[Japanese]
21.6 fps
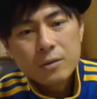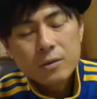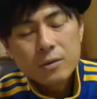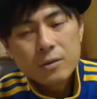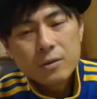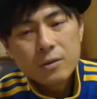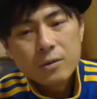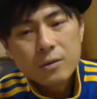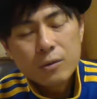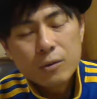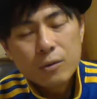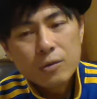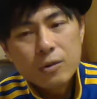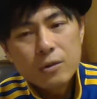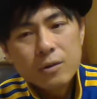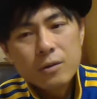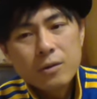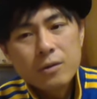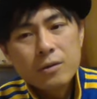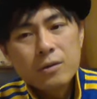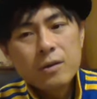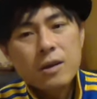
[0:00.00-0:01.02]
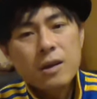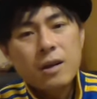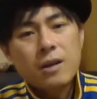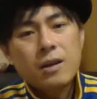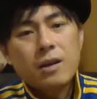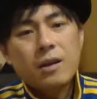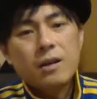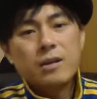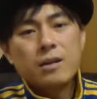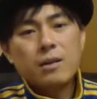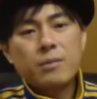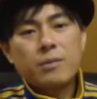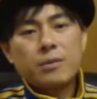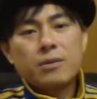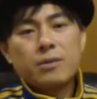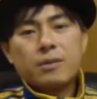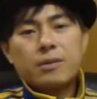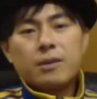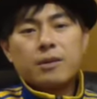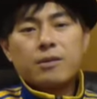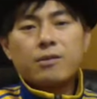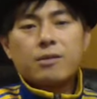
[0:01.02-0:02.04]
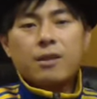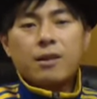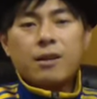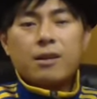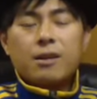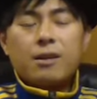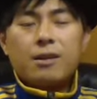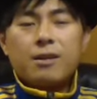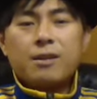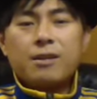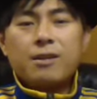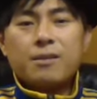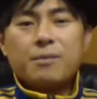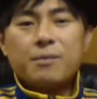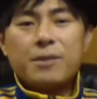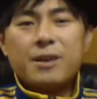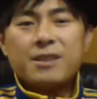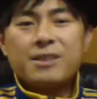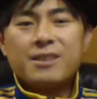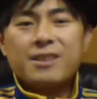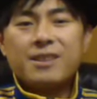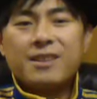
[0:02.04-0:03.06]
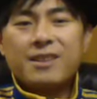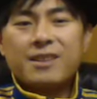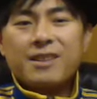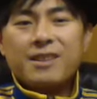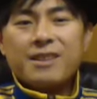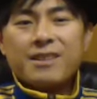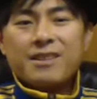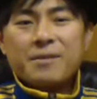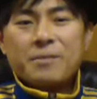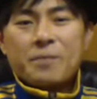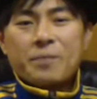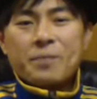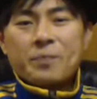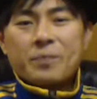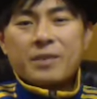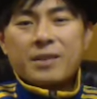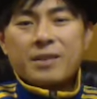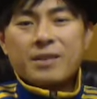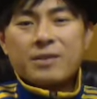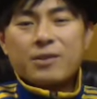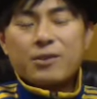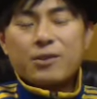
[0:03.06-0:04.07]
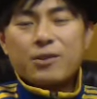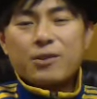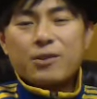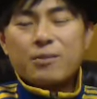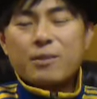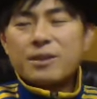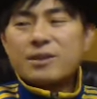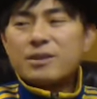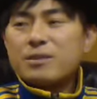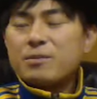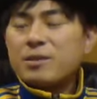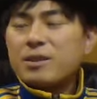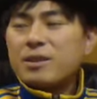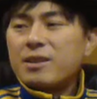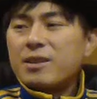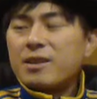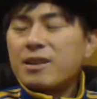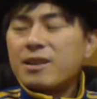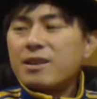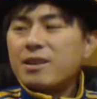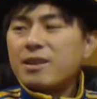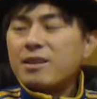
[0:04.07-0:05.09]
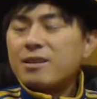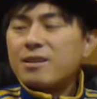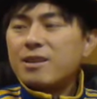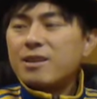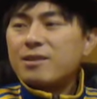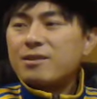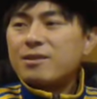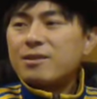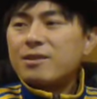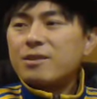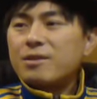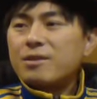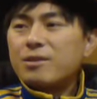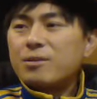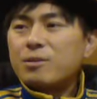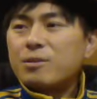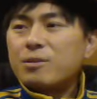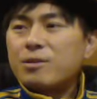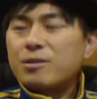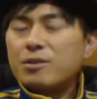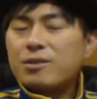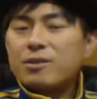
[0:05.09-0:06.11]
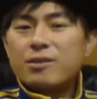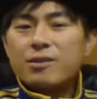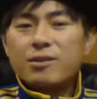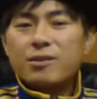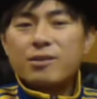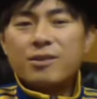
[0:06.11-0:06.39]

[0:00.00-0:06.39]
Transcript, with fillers: そう考えたっていうかまじそれを真面目に考えてるっていうのもちょっと